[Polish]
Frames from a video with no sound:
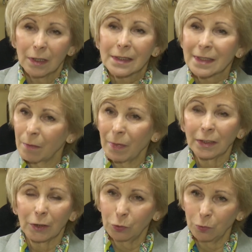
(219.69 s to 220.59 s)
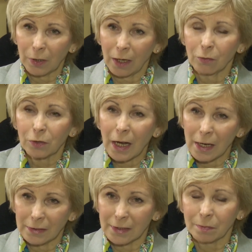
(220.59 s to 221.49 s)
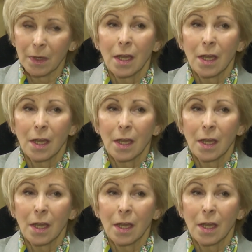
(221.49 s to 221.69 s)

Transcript: Sama natura, organizm.